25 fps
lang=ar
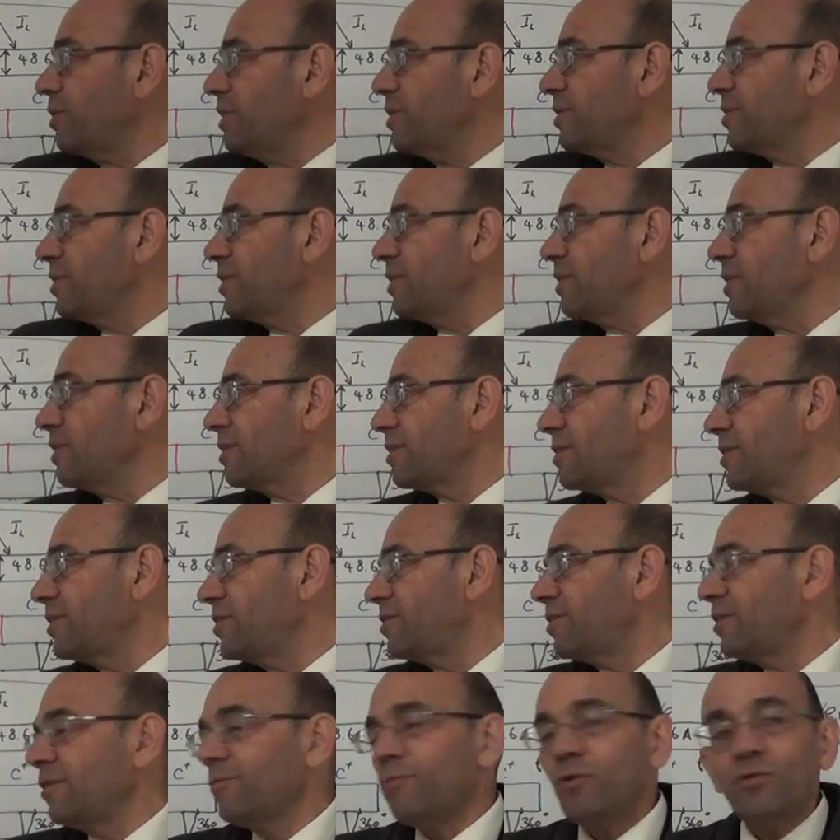عندي دي
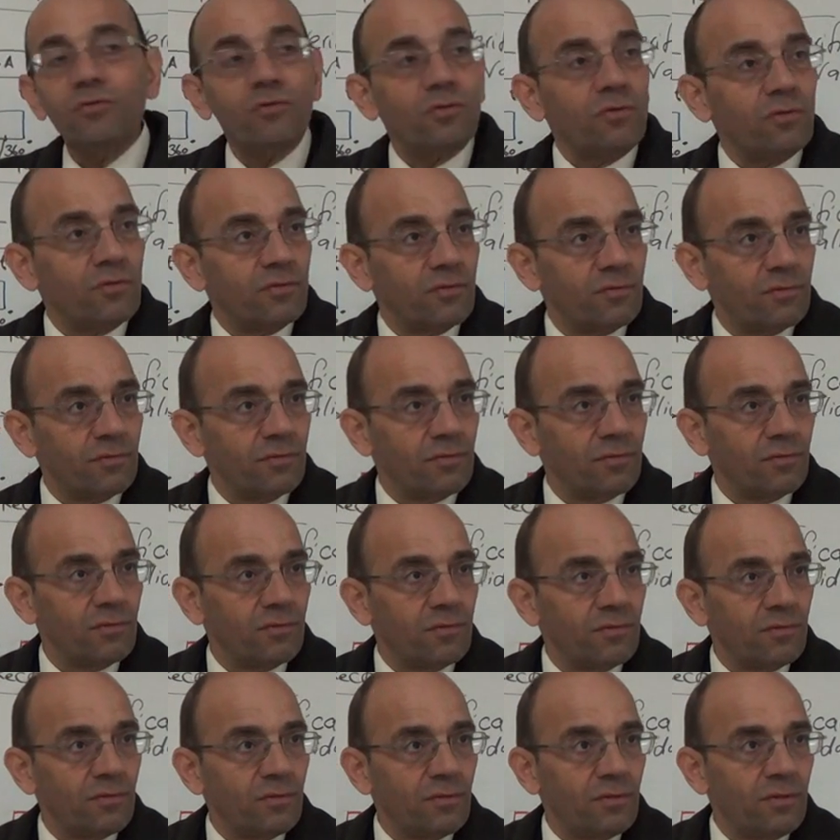سي موتور
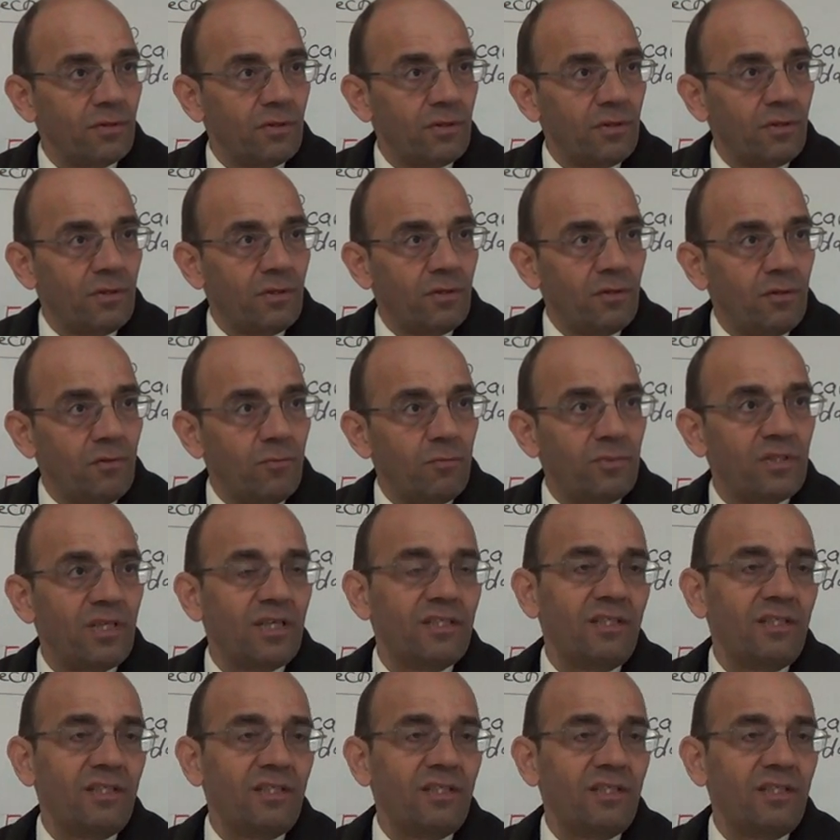بدي